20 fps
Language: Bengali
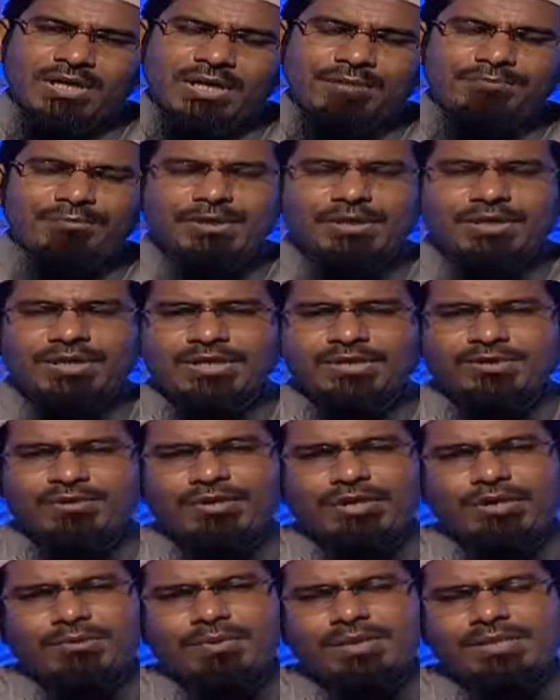আপনাদেরকে
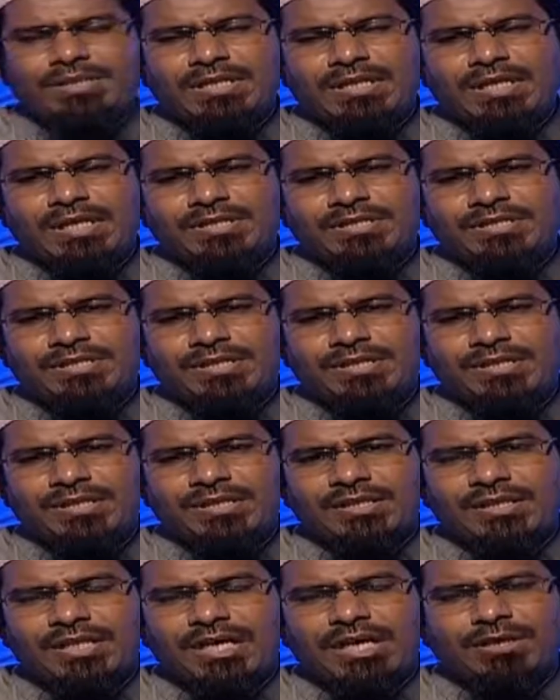ধন্যবাদ জানাচ্ছি
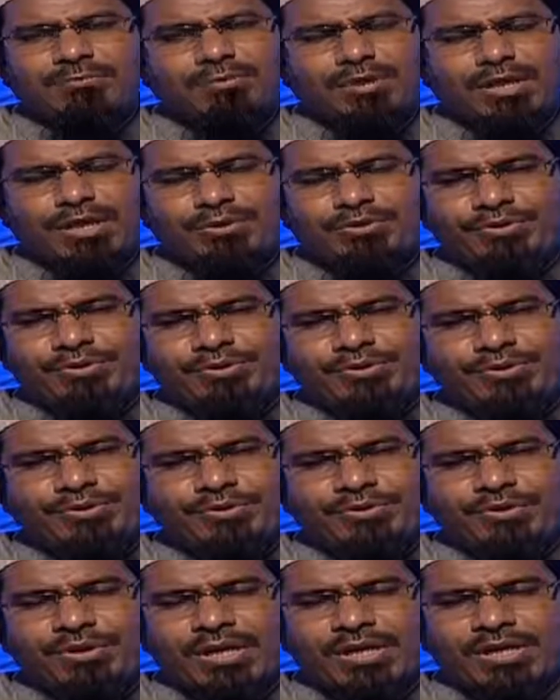আপনারা ধৈর্য
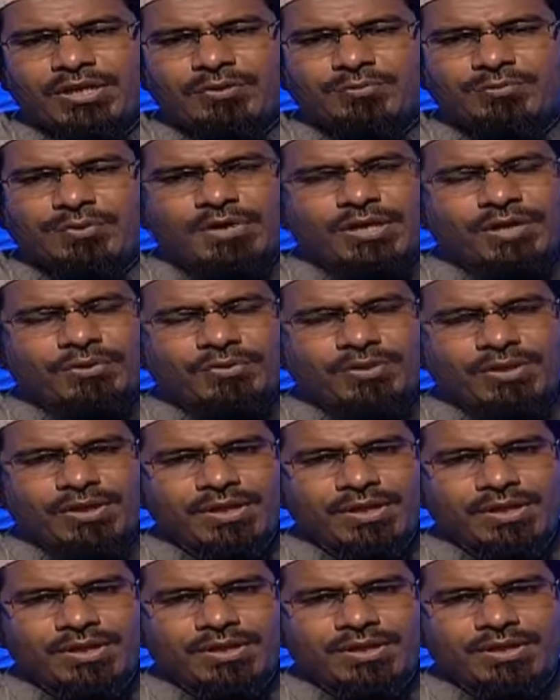সহকারে অপেক্ষা
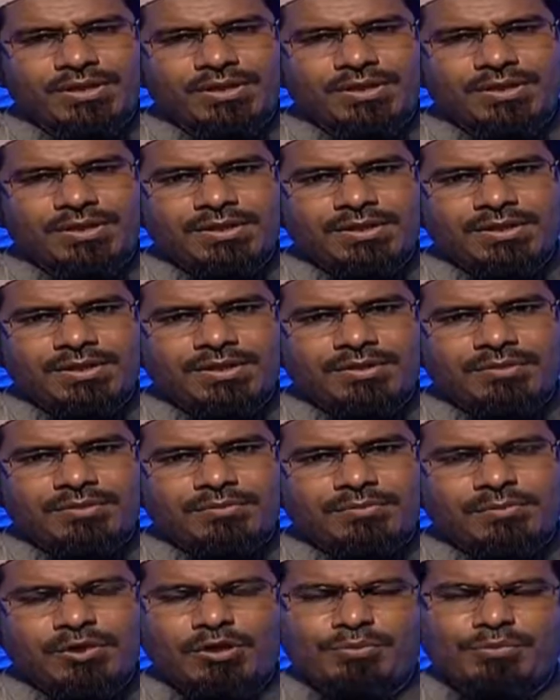করে
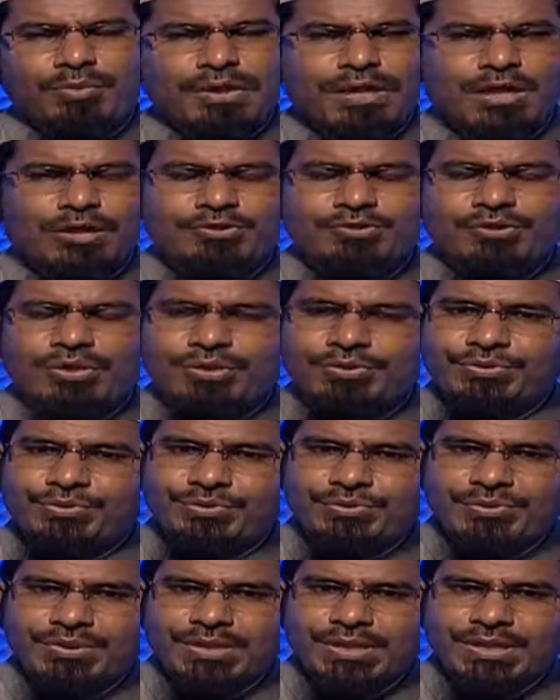মূল্যবান আলোচনা
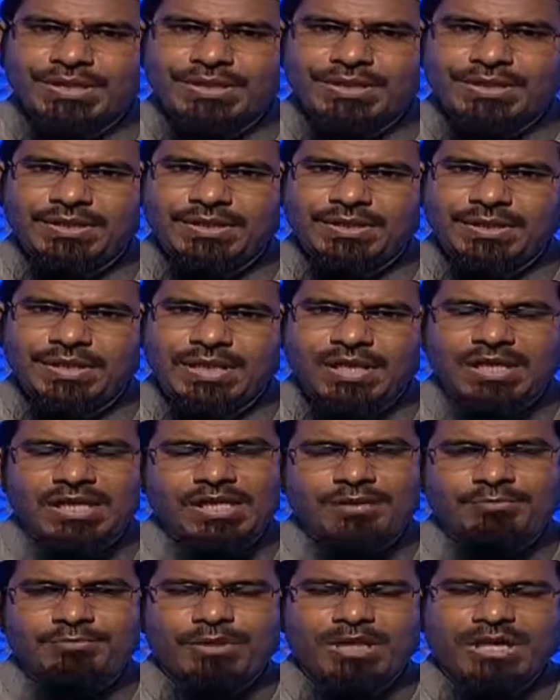শুনছেন
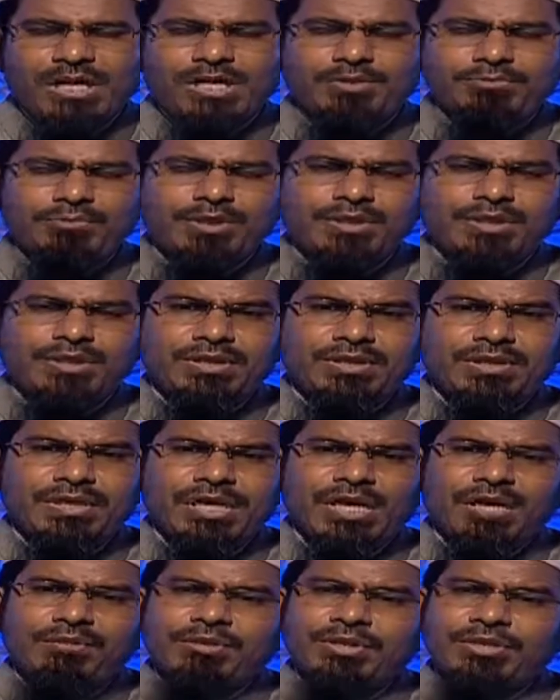আল্লাহ রবাহ আলমিন
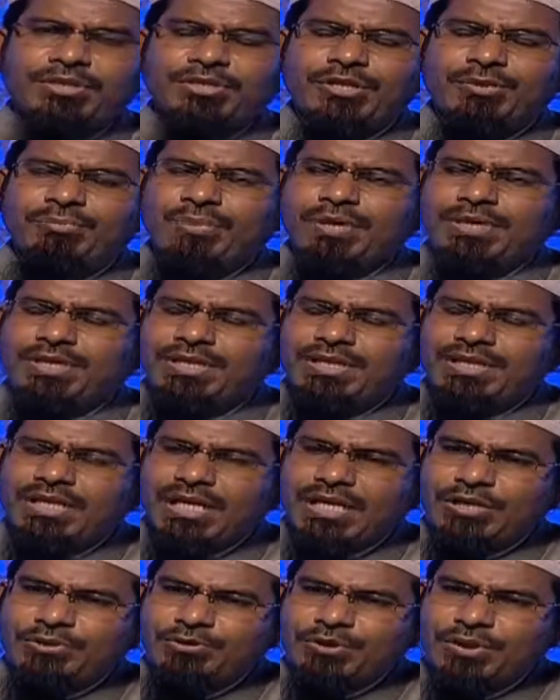আমাদের সবাইকে
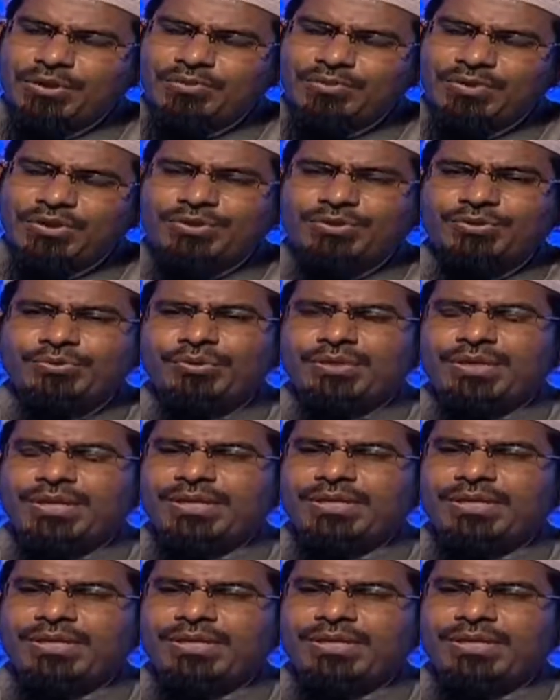এই আলোচনাগুলি শুনে